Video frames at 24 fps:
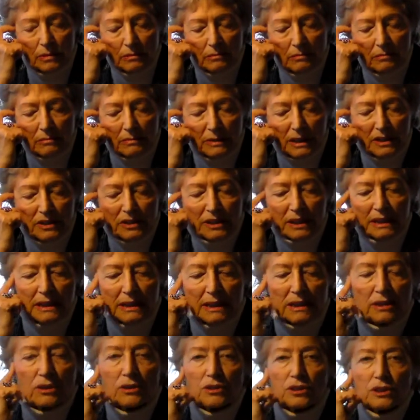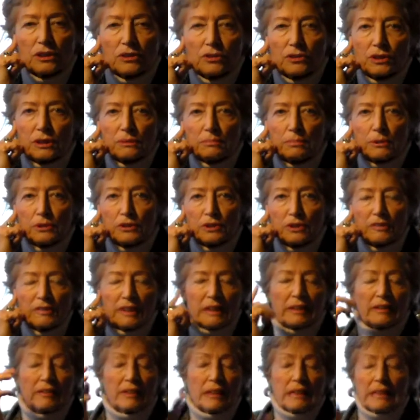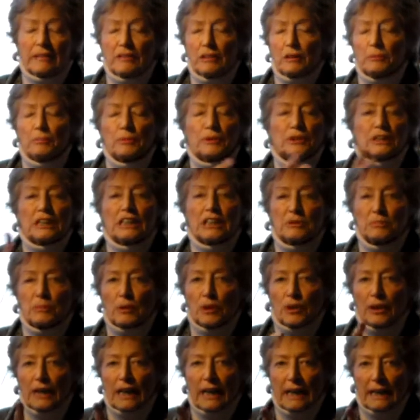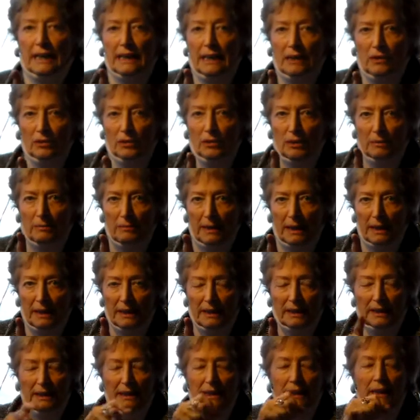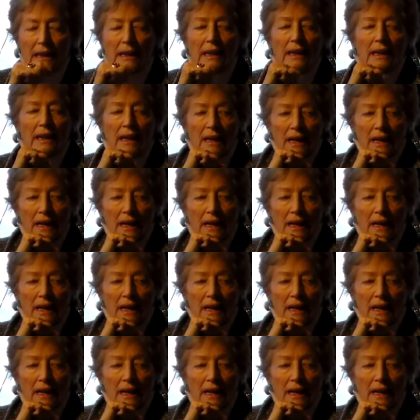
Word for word: una serie di cose non si possono fare, devono poter esplorare il loro ambiente.